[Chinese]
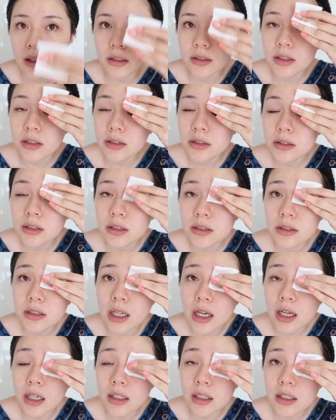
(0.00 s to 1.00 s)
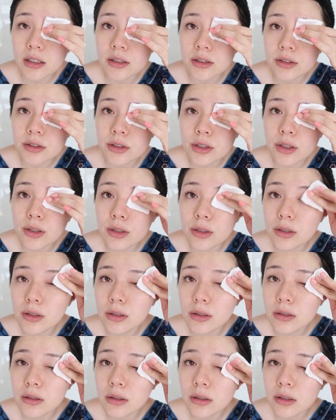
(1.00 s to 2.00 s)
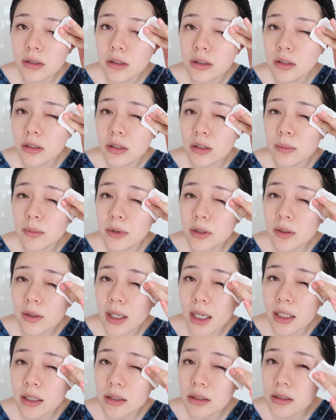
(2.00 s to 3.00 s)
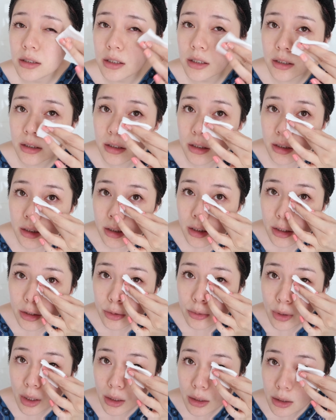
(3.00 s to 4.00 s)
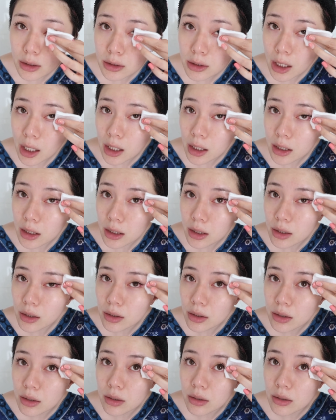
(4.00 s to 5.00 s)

好，先检查眼周。有没有暗沉跟眼妆的残留？